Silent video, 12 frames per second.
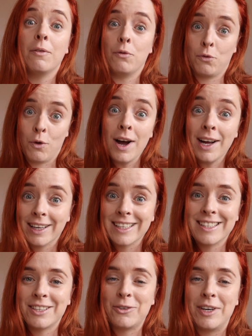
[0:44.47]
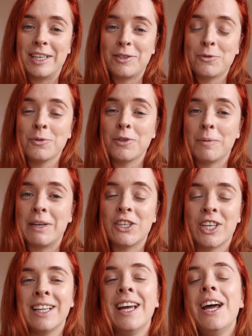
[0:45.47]
voir cette collection sur ma
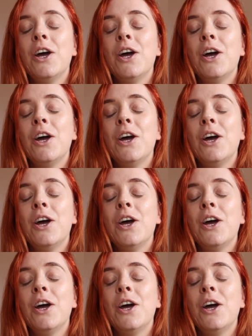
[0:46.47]
chaîne.